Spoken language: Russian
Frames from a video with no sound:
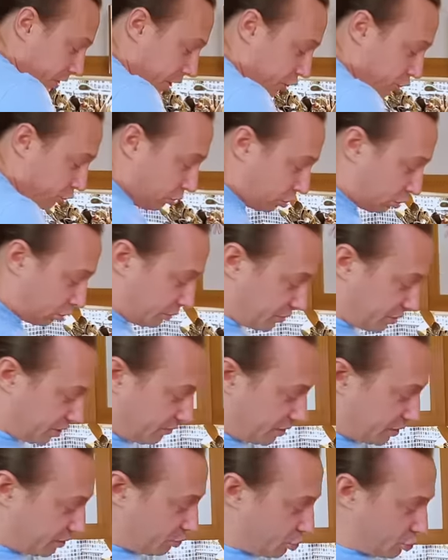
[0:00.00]
Нашел тут
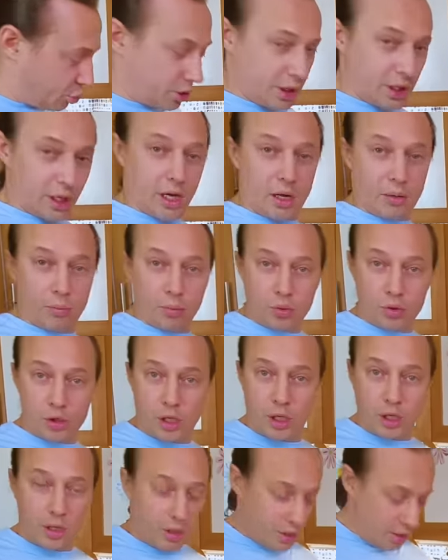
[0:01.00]
всевозможные
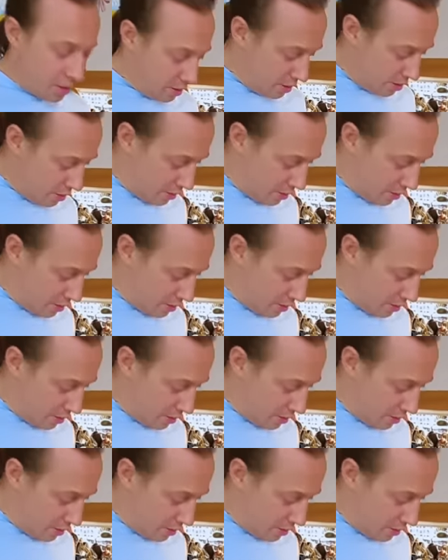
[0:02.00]
горбушки.